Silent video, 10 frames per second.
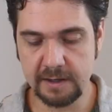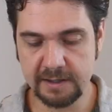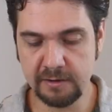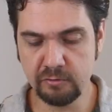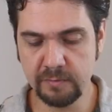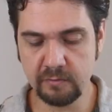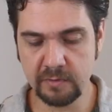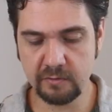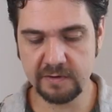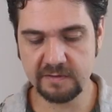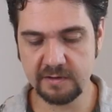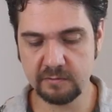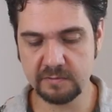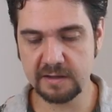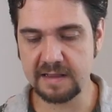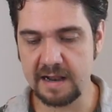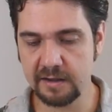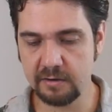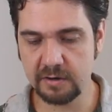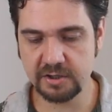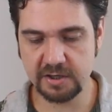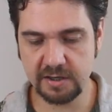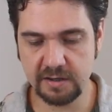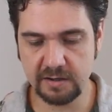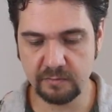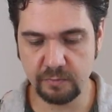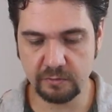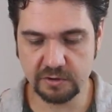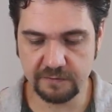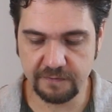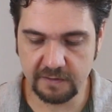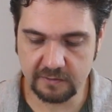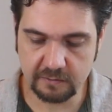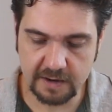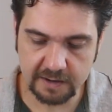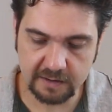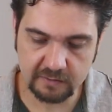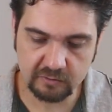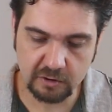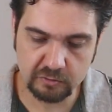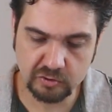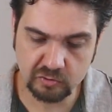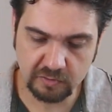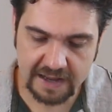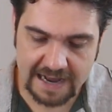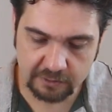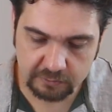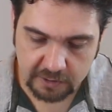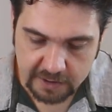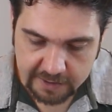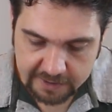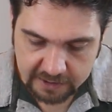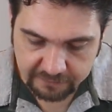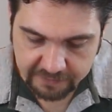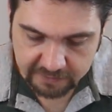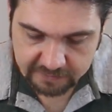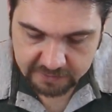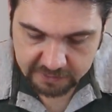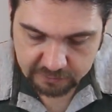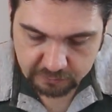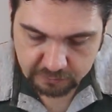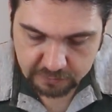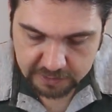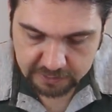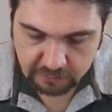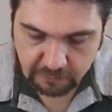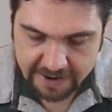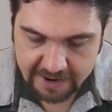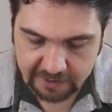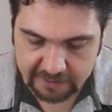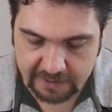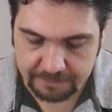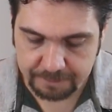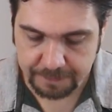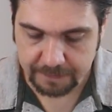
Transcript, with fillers: Aqui alguma uma coisinha, um detalhe que eu achei um pouco difícil é que só de um lado ele vem escrito aqui o R, né?